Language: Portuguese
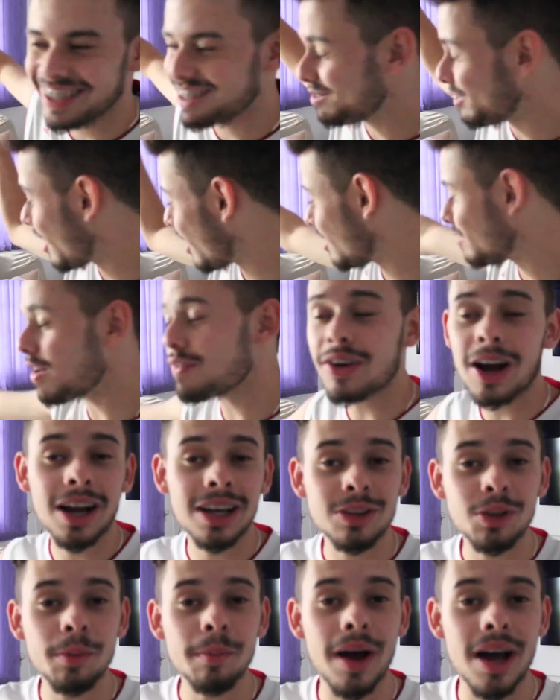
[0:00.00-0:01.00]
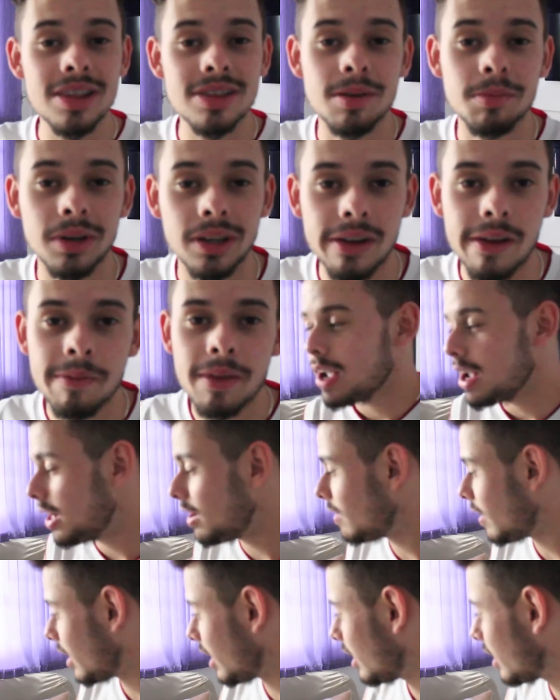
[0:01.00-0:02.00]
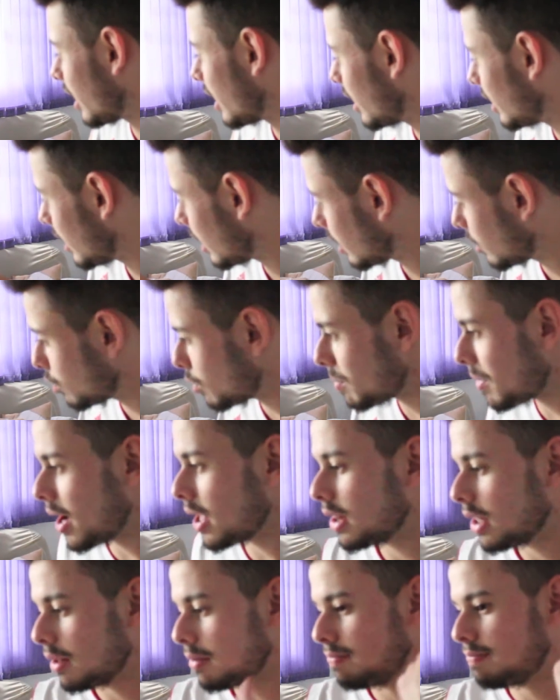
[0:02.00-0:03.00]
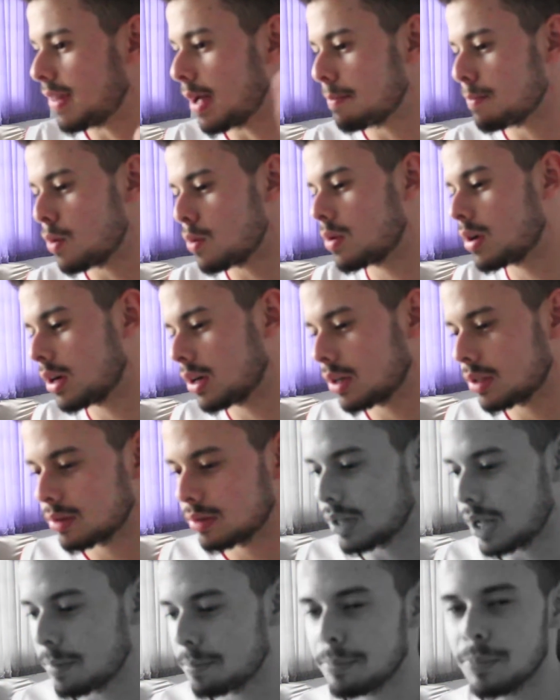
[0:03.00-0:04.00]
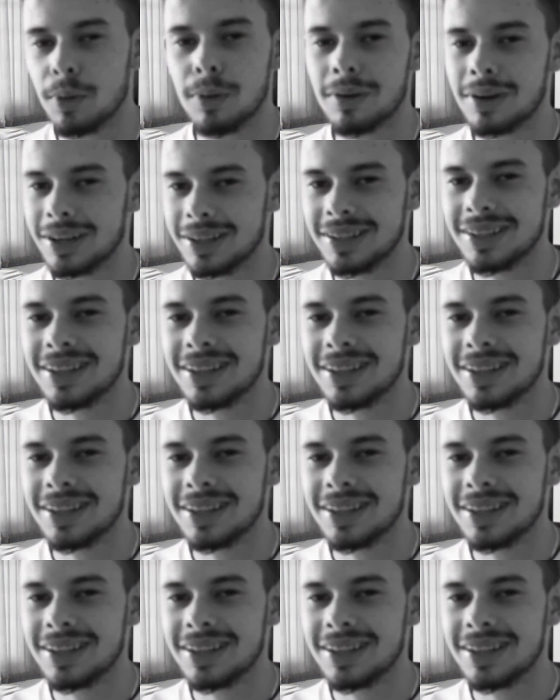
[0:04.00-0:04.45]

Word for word: Ele vai, ele vai ficar com a tomada, mano. Ele, ele quer gelar na tomada da boca. Da boca.